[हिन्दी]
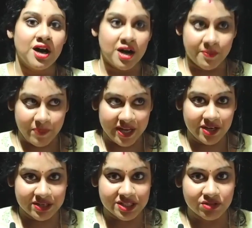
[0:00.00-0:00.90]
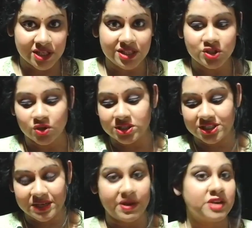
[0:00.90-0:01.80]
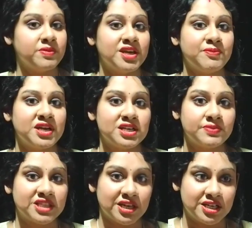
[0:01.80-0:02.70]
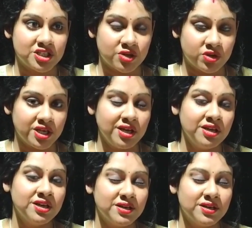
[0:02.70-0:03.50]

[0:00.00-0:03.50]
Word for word: पिंक क्रिस्टल जो जिसके बारे में मैं आज बताने जाऊँगी